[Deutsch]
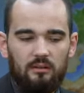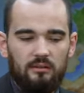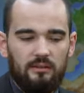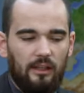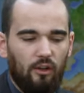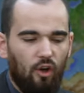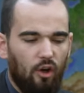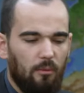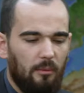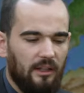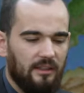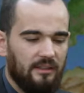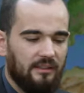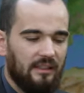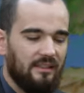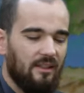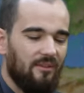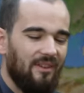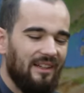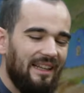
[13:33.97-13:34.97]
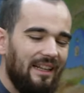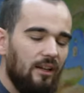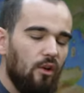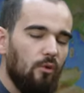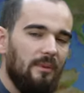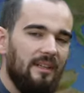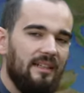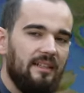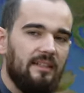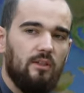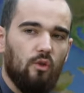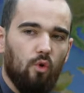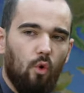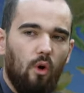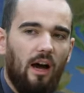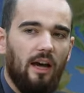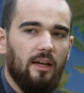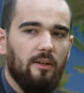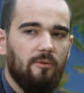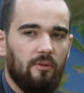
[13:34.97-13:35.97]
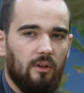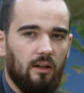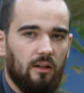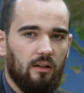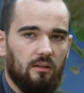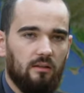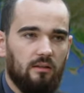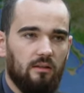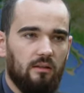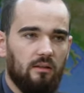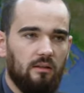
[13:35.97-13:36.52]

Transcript: Denn nochmals, das Evangelium ist so einfach.